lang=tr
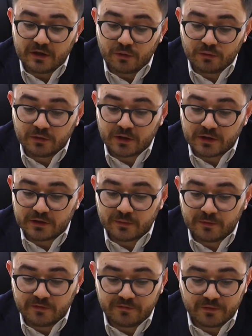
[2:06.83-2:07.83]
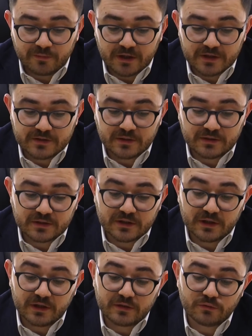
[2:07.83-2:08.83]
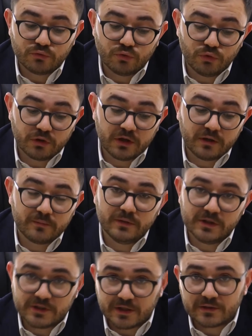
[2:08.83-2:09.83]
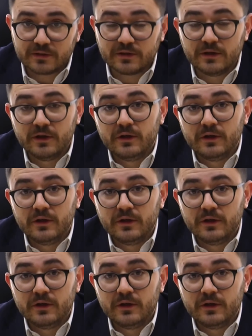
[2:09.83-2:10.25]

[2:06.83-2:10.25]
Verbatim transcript: Onlar adına menfi bazı neticeler doğurabilecektir.